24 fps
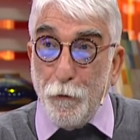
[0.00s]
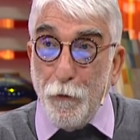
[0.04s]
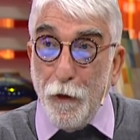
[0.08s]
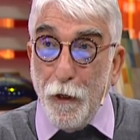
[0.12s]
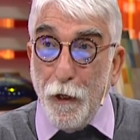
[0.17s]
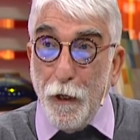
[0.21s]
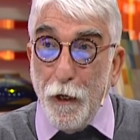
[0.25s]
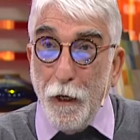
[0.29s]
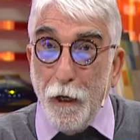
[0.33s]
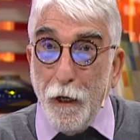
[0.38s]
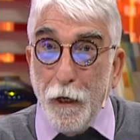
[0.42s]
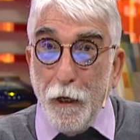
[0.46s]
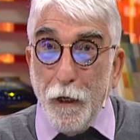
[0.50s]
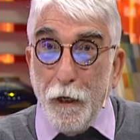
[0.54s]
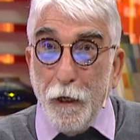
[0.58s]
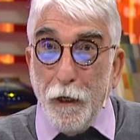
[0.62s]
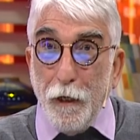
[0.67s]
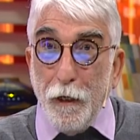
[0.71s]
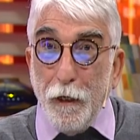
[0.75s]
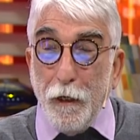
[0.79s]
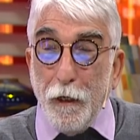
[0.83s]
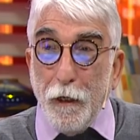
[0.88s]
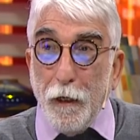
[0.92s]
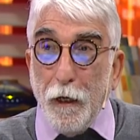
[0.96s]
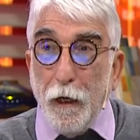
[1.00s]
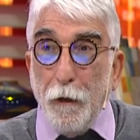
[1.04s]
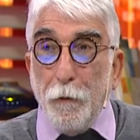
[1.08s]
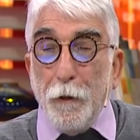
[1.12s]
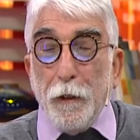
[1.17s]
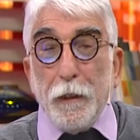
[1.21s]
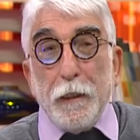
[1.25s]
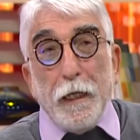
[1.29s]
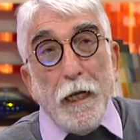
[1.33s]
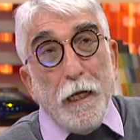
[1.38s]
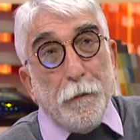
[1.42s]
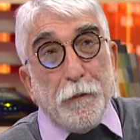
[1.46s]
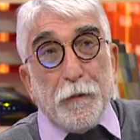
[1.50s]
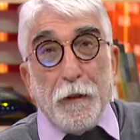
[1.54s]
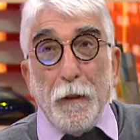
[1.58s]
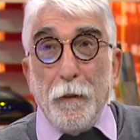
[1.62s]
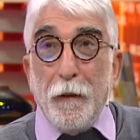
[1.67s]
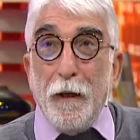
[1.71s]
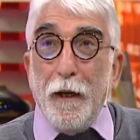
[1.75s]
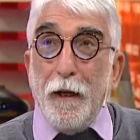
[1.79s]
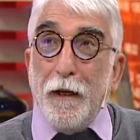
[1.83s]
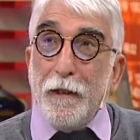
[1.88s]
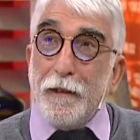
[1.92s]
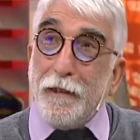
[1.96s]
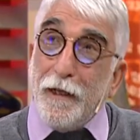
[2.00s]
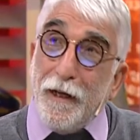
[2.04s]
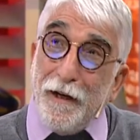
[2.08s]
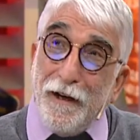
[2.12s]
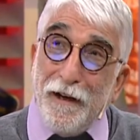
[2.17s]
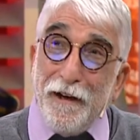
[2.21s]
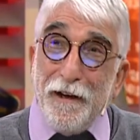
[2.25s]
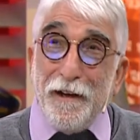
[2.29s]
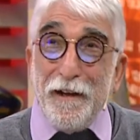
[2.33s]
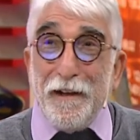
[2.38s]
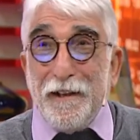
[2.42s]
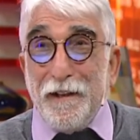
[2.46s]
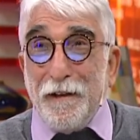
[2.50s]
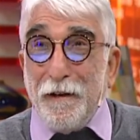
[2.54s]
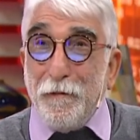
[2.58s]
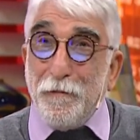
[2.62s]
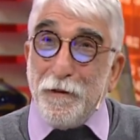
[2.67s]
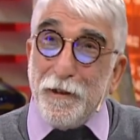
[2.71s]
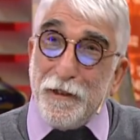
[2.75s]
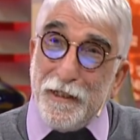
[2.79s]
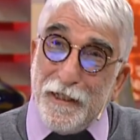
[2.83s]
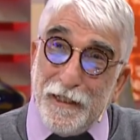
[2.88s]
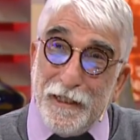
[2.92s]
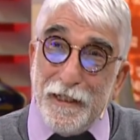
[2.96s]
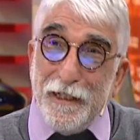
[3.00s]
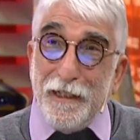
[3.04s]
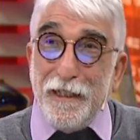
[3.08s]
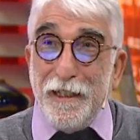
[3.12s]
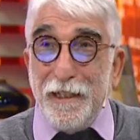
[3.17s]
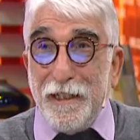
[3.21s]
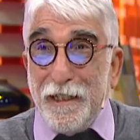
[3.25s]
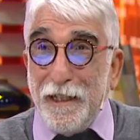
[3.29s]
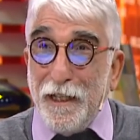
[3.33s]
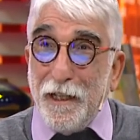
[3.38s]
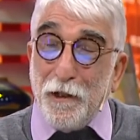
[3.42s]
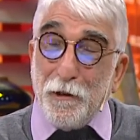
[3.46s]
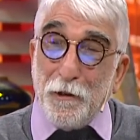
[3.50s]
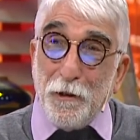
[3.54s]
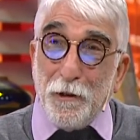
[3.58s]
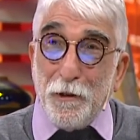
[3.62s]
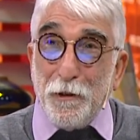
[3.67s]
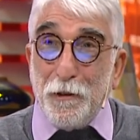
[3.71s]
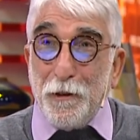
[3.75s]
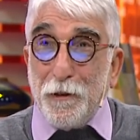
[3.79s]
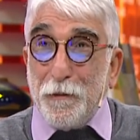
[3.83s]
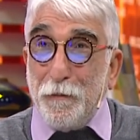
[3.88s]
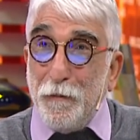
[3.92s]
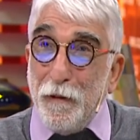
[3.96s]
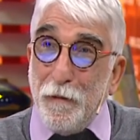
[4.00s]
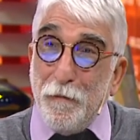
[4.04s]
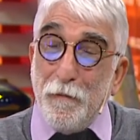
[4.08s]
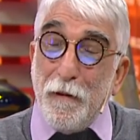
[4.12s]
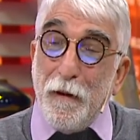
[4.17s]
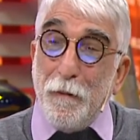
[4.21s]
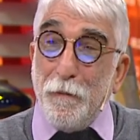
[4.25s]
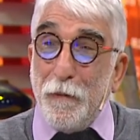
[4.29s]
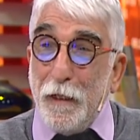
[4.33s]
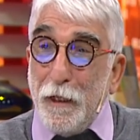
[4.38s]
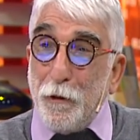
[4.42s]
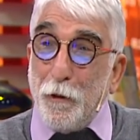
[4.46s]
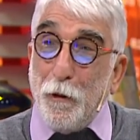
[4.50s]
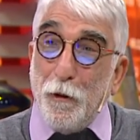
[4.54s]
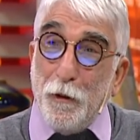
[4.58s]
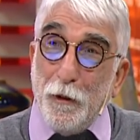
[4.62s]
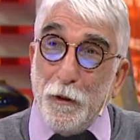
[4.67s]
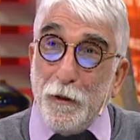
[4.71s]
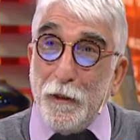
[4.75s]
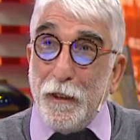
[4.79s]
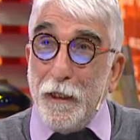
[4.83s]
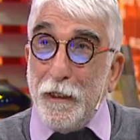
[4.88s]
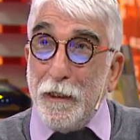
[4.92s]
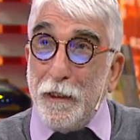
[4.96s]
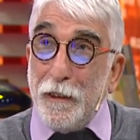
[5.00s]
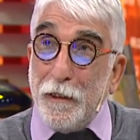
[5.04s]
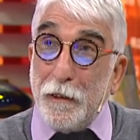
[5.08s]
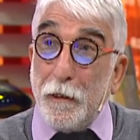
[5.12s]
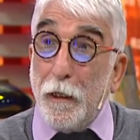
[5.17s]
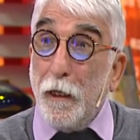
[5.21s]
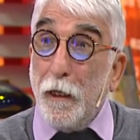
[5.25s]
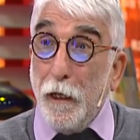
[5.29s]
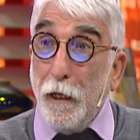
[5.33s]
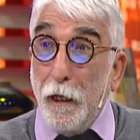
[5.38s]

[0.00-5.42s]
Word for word: Kanatlanıyor evet, Ama gelip de var, sen abi sizi dizide gördük bilmem ne rolündeydiniz.